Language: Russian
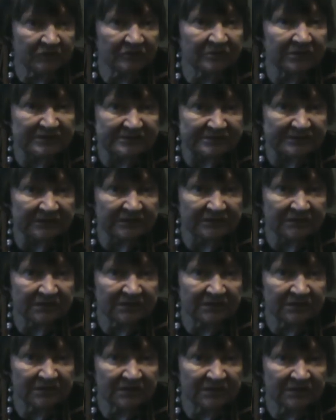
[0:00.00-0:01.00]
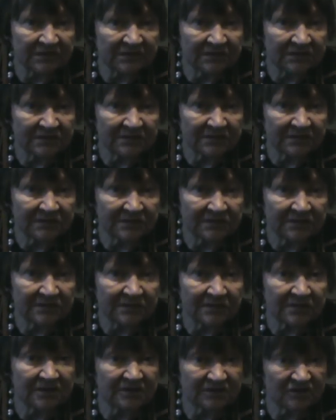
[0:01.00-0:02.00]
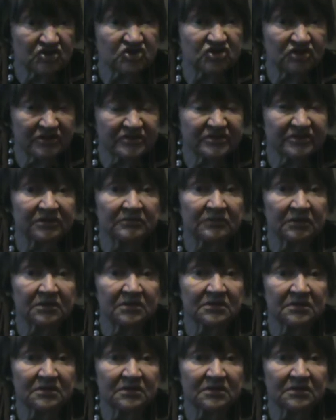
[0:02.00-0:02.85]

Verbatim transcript: в глаза, и она счастлива.